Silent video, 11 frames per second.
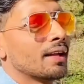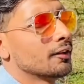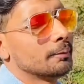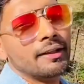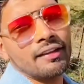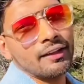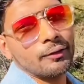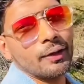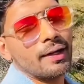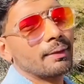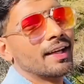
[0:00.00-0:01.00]
स्पीचलेस हूँ
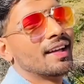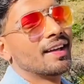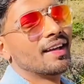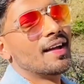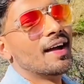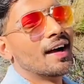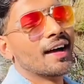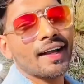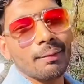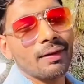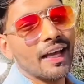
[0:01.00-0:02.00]
यार मैं अगर
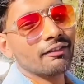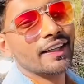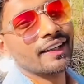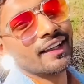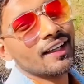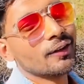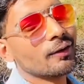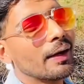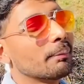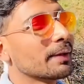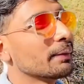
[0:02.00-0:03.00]
आप लाइव देखेंगे ना तो
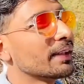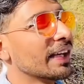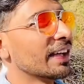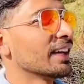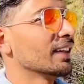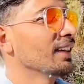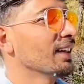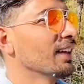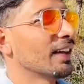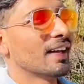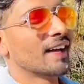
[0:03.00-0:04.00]
आप भी कहेंगे कि
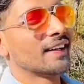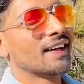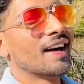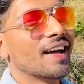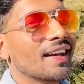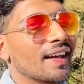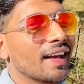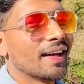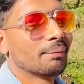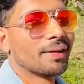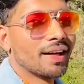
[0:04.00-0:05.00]
अरे यार कहाँ ले आए
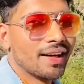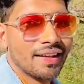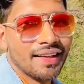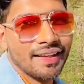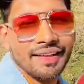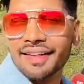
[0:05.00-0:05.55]
आप कहाँ ले आए